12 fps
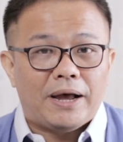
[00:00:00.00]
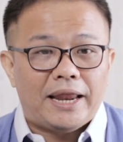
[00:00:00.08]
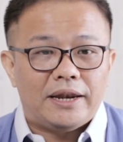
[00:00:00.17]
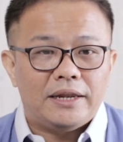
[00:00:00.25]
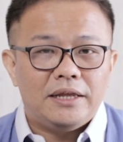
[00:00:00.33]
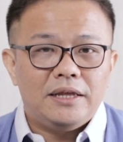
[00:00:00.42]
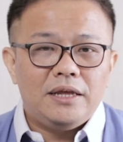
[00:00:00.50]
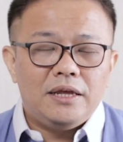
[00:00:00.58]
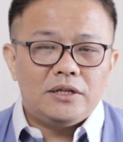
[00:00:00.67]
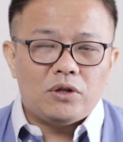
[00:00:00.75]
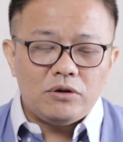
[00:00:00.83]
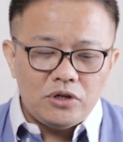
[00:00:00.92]

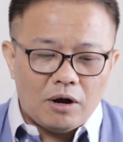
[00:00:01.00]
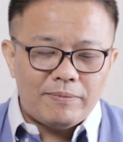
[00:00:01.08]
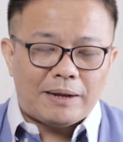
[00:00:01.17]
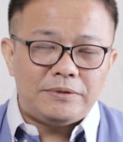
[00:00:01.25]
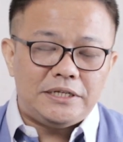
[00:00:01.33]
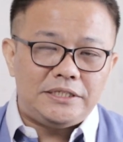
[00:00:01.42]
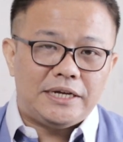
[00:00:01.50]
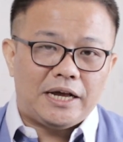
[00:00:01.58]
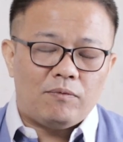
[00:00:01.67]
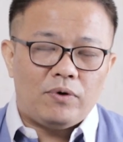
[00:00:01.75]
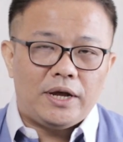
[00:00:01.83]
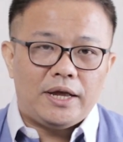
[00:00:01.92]
500-1,000ต้องยอมรับจริงๆ
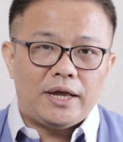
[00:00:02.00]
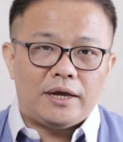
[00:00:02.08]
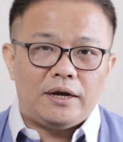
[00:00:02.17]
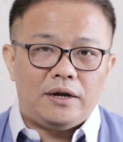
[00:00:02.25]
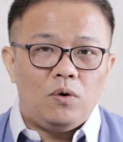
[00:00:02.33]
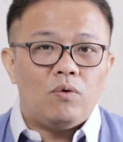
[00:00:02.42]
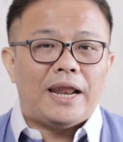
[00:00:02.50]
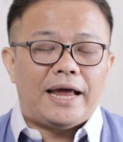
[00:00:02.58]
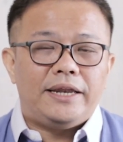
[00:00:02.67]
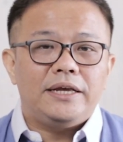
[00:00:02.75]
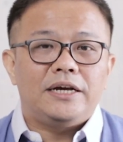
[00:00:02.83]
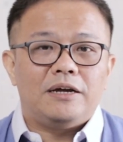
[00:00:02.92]
ครับว่าลูกหลา
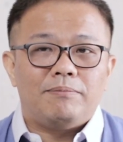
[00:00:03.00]
นที่เกิ